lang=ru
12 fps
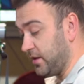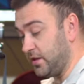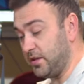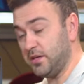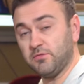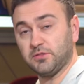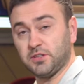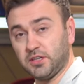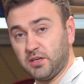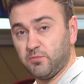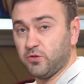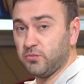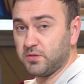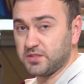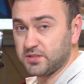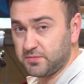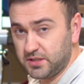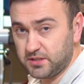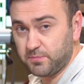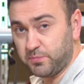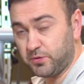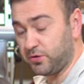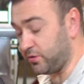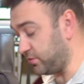И вот таким образом едем
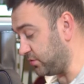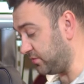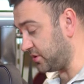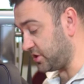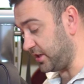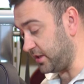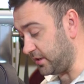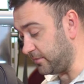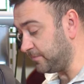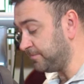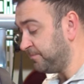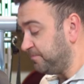по ходу движения.